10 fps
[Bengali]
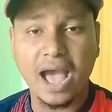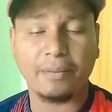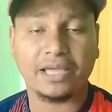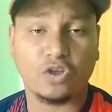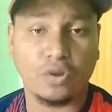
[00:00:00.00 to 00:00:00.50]

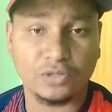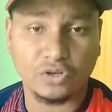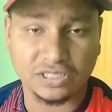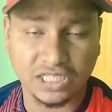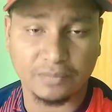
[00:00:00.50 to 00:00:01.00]
আমাকে কমেন্ট
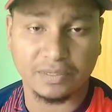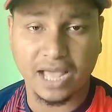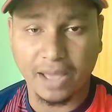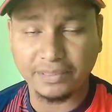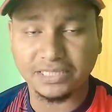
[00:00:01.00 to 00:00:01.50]
করে জানাবেন
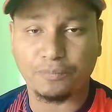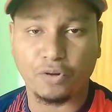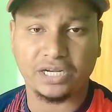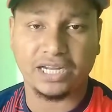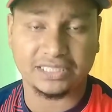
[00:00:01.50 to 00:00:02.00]
আমি যে
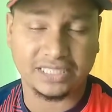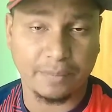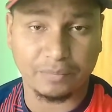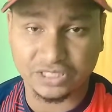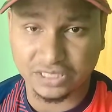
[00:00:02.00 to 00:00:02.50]
পয়েন্টে আজকে
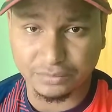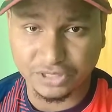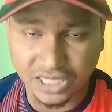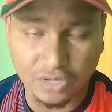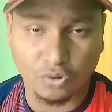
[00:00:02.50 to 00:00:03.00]
আপনার সাথে আমি
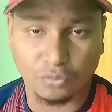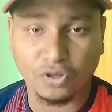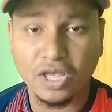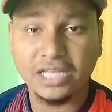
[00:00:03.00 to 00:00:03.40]
শেয়ার করবো